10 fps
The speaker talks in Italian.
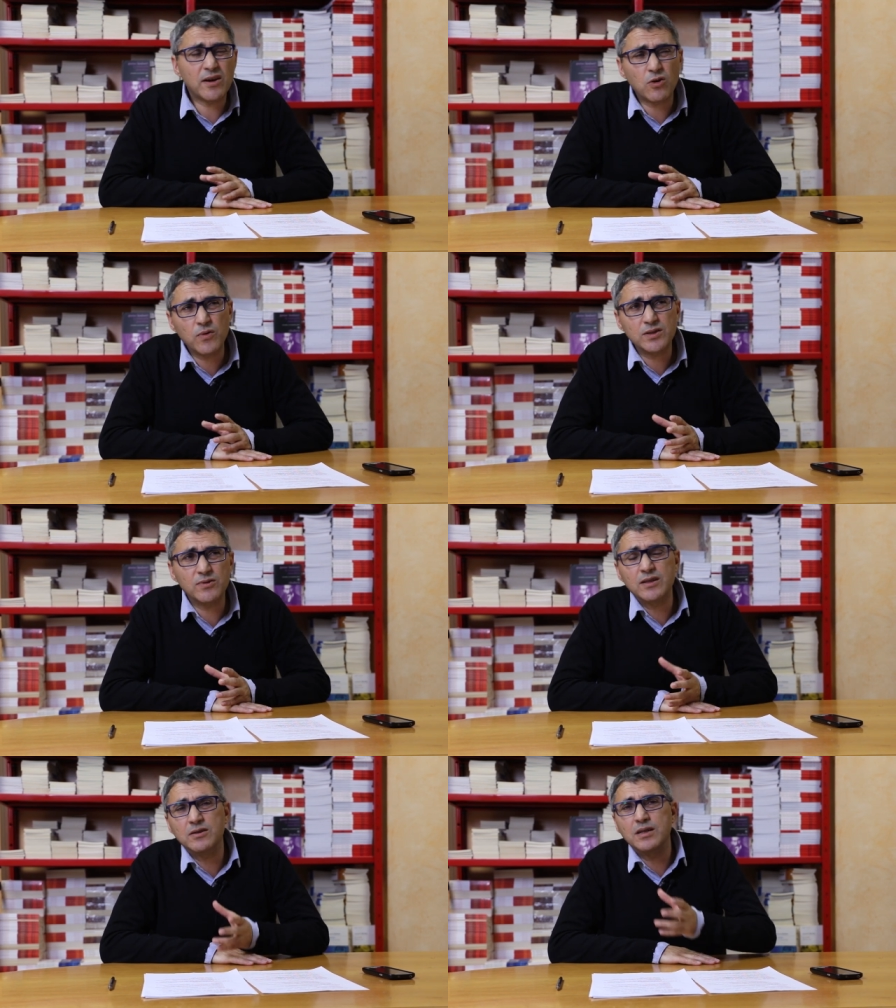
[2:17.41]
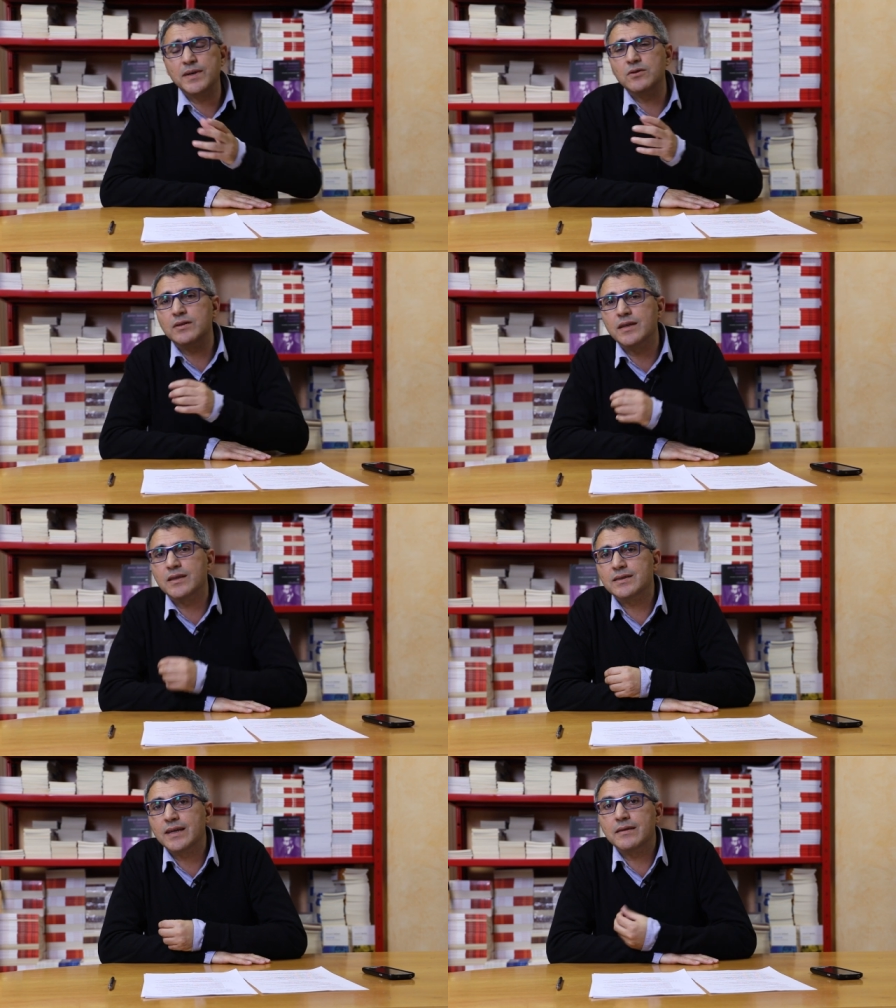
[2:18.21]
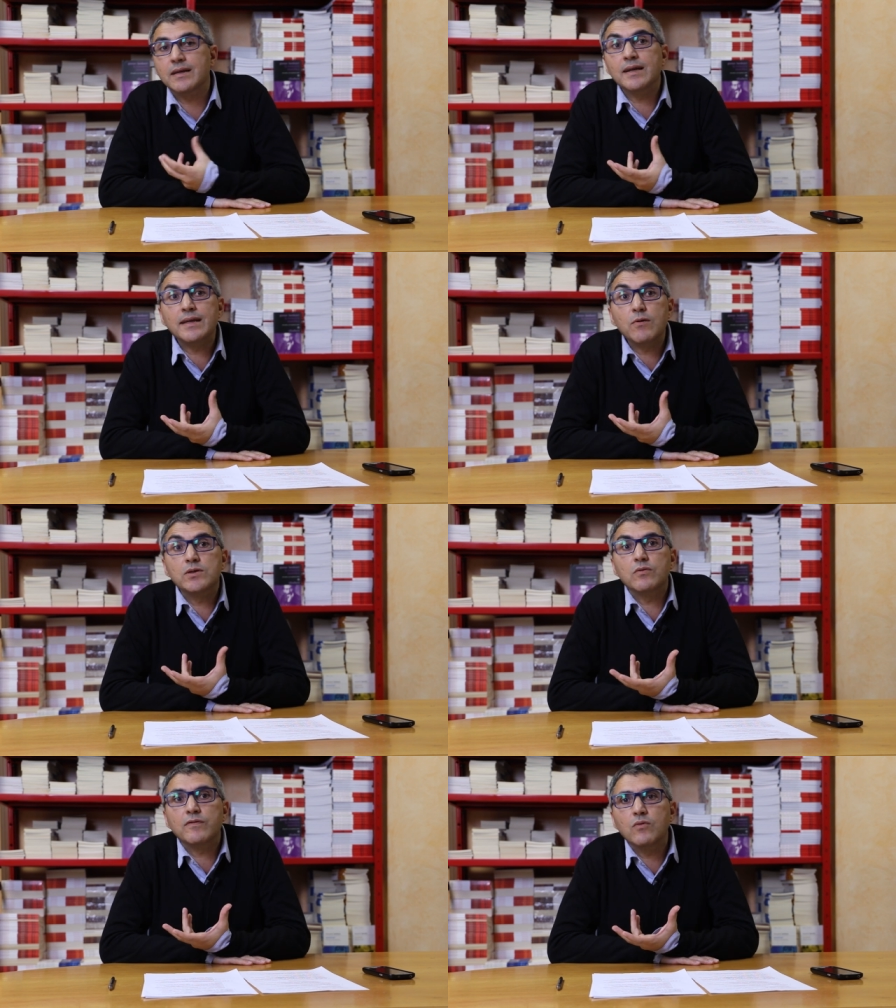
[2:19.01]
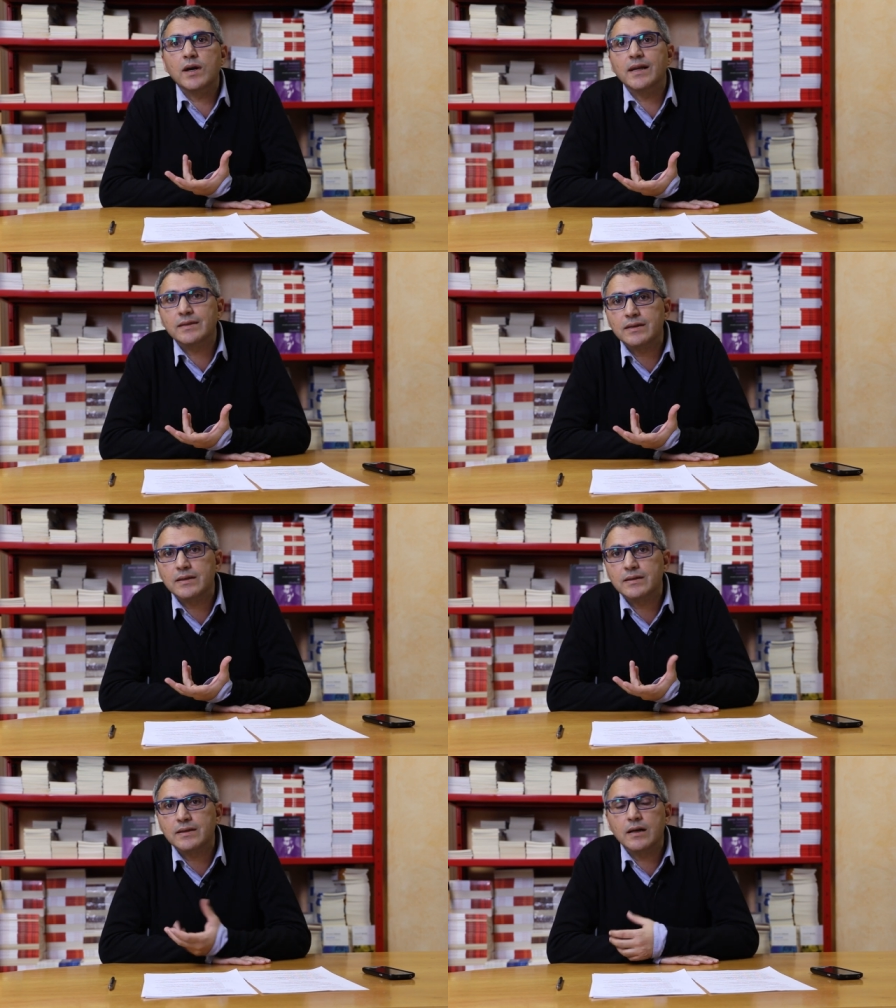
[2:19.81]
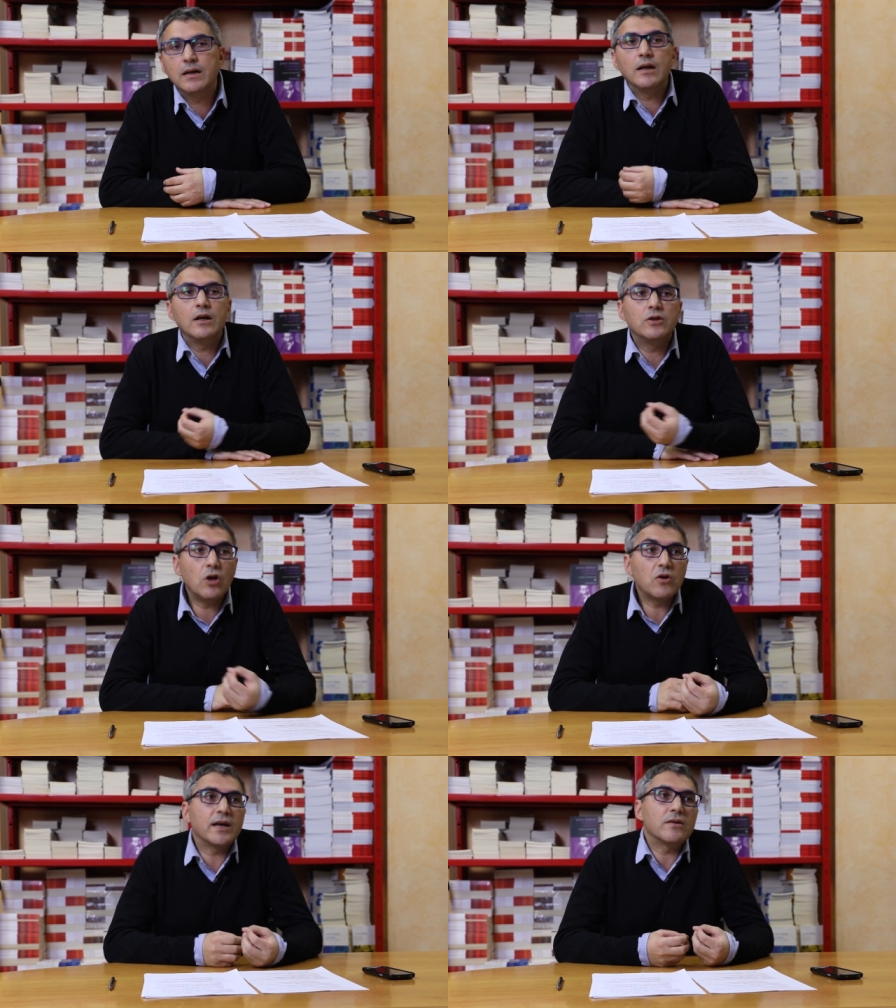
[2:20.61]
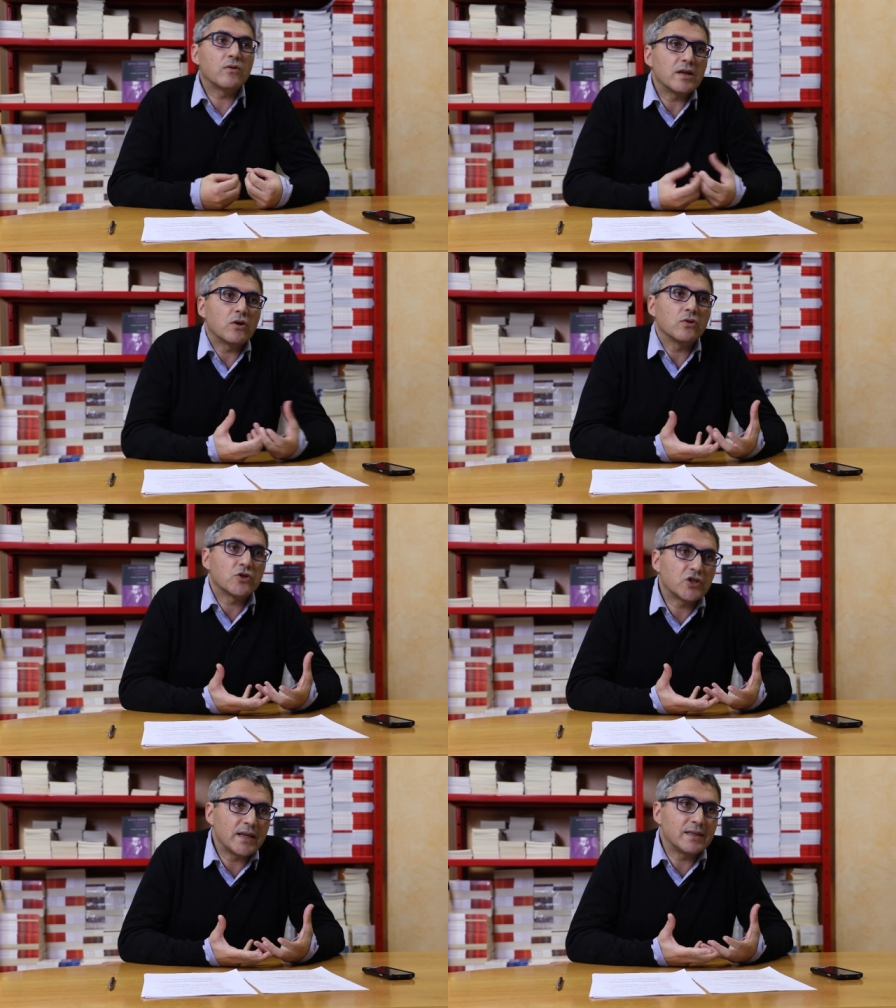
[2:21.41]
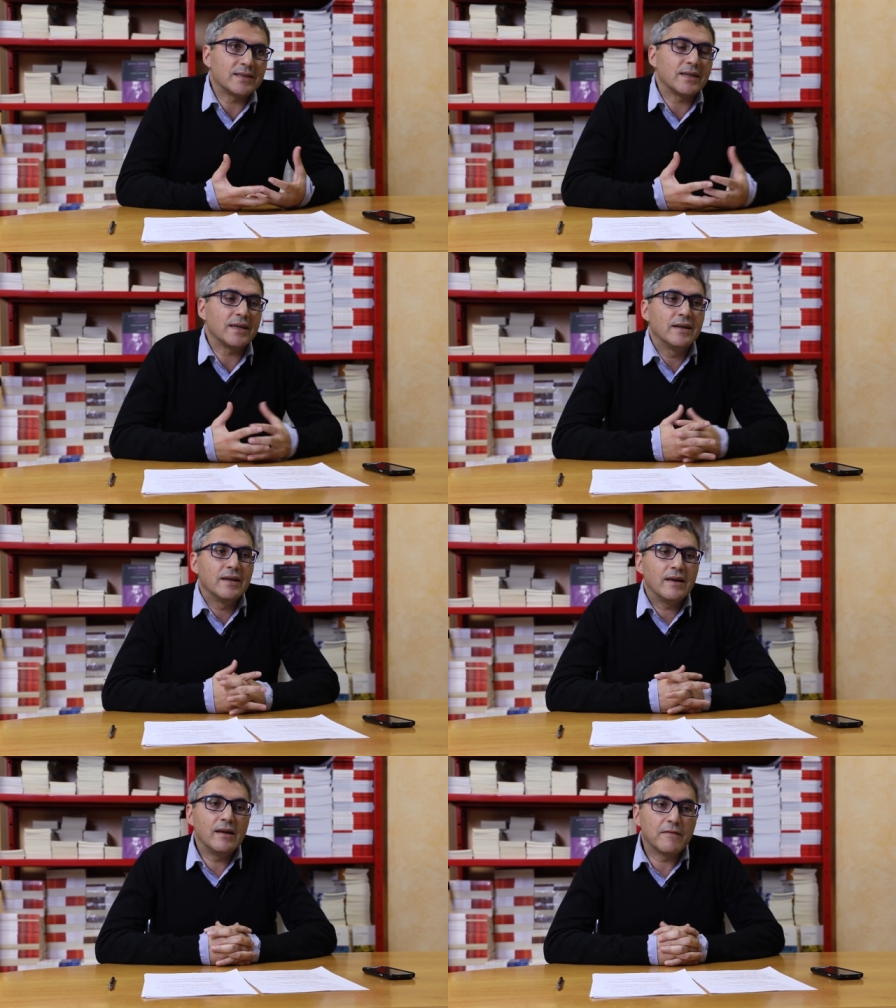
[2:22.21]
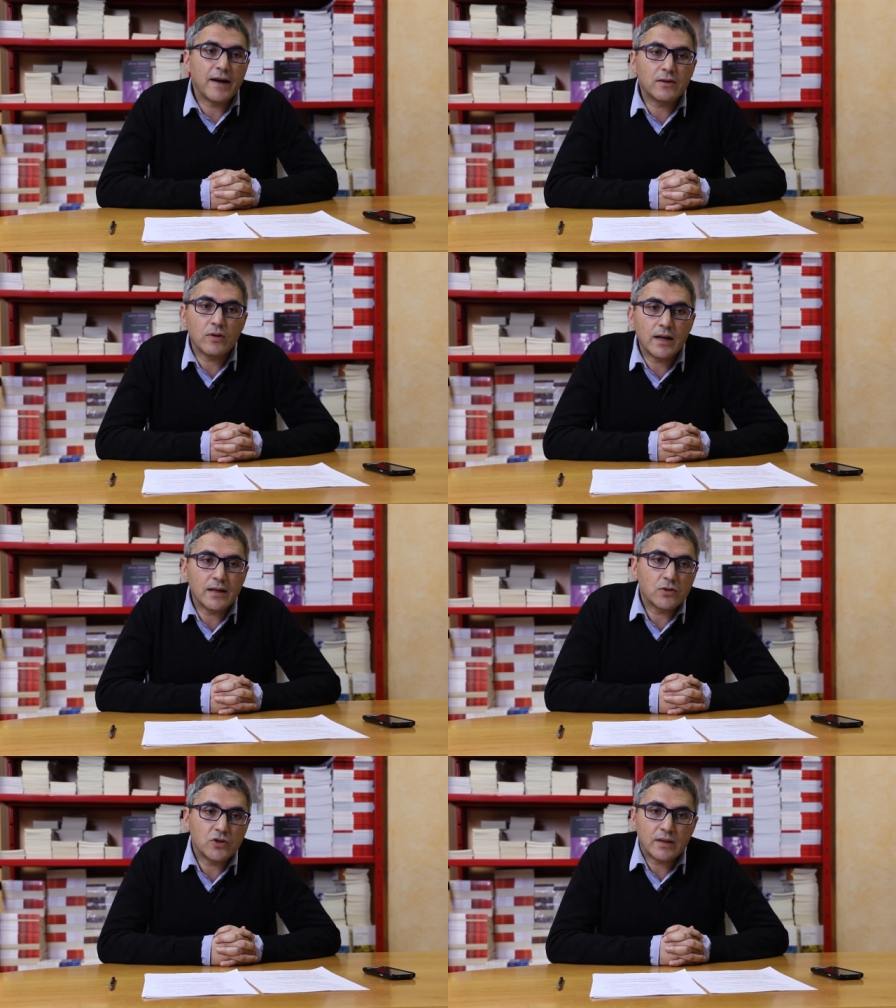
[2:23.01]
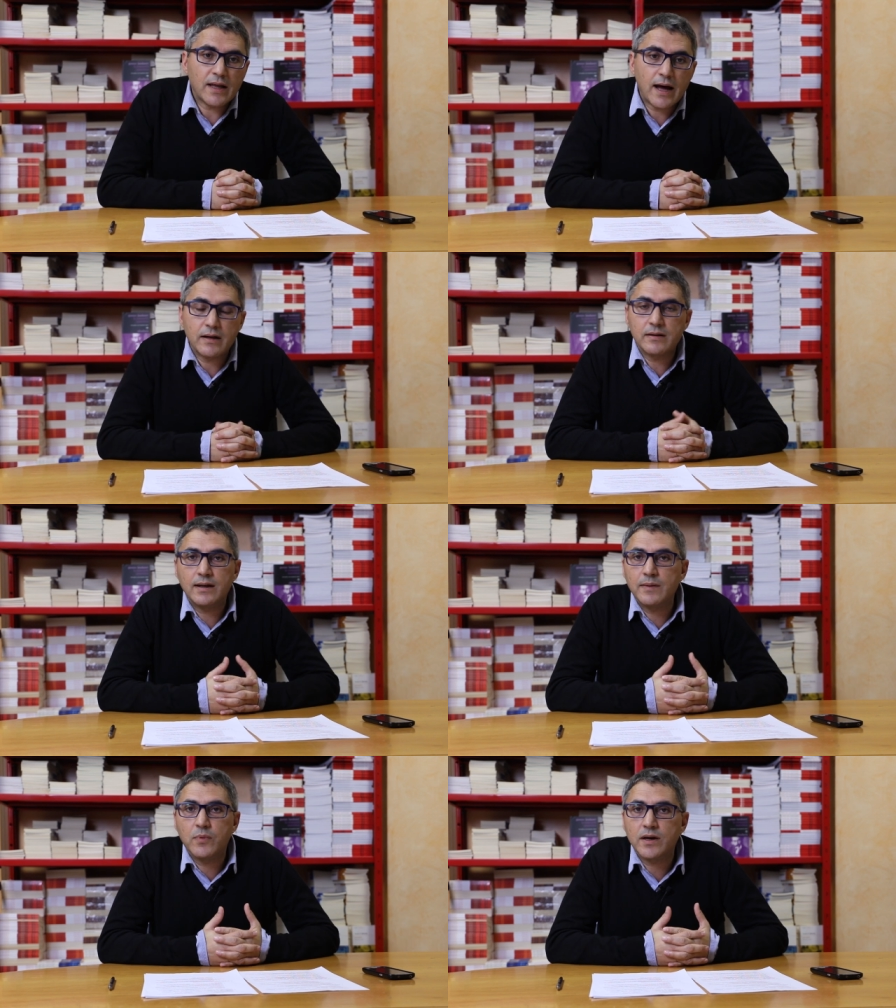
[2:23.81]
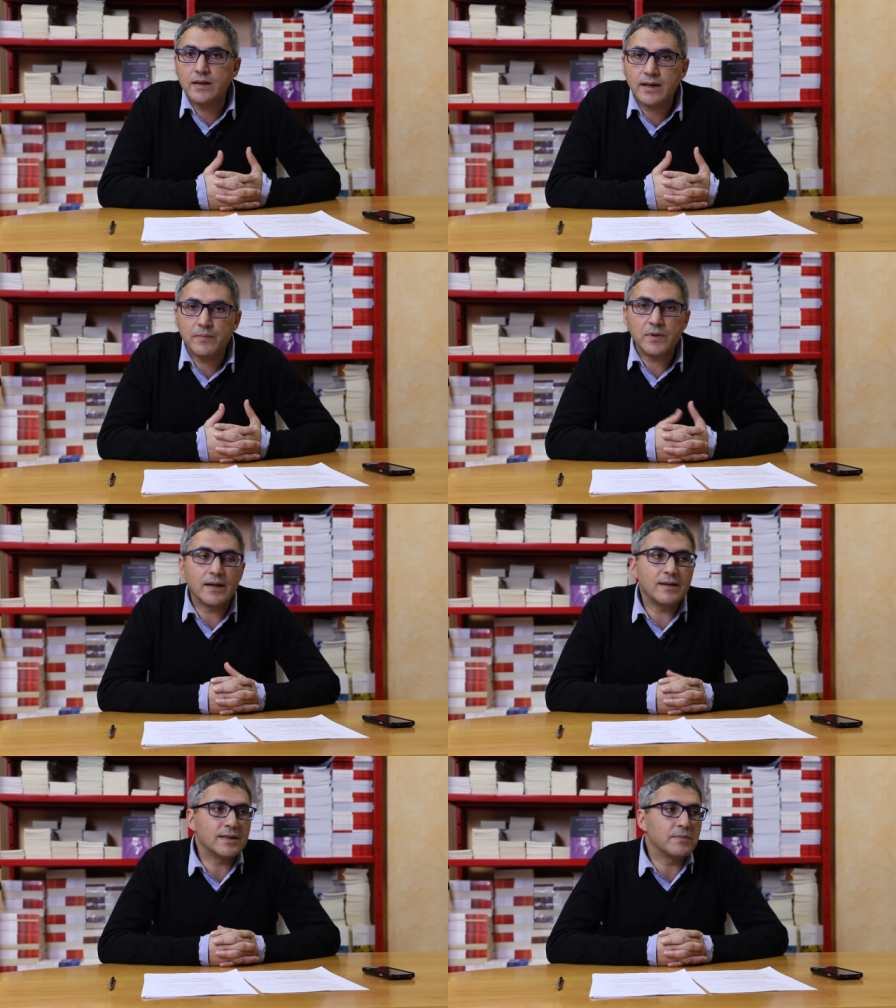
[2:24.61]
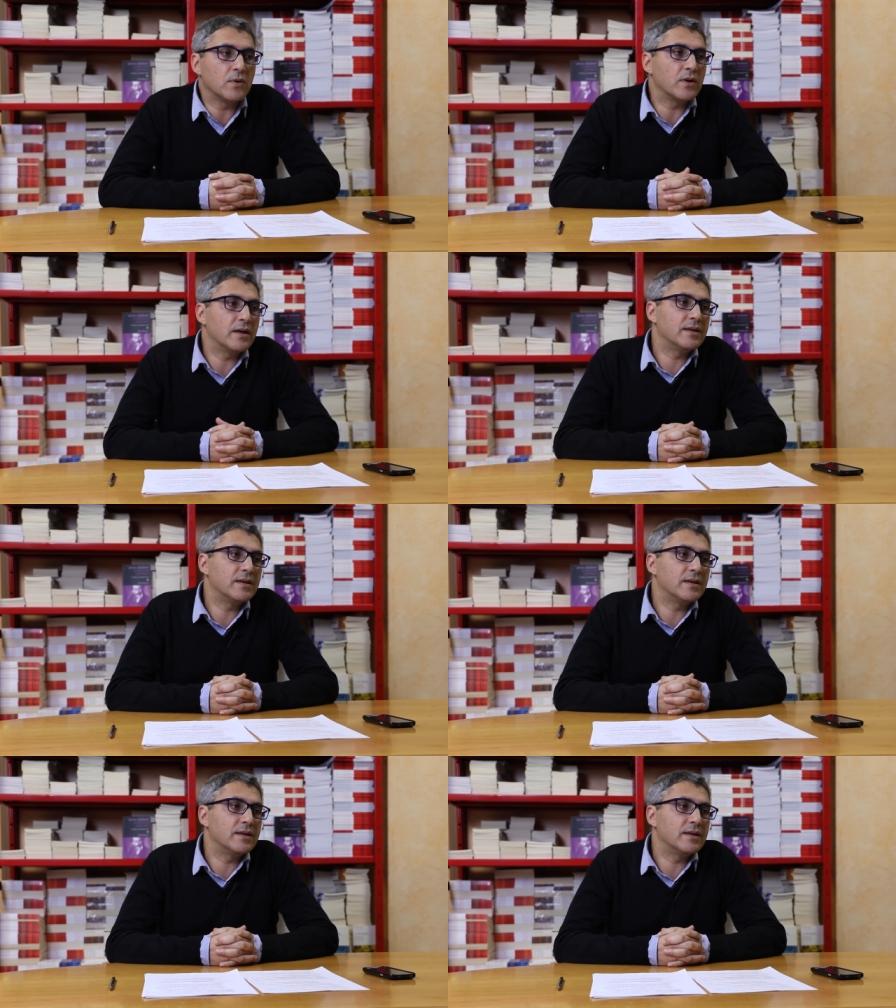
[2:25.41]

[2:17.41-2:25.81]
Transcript: Ecco, questo è un altro elemento interessante. Landauer non fu un classista, non che non riconoscesse il fatto che la società nell'epoca del capitalismo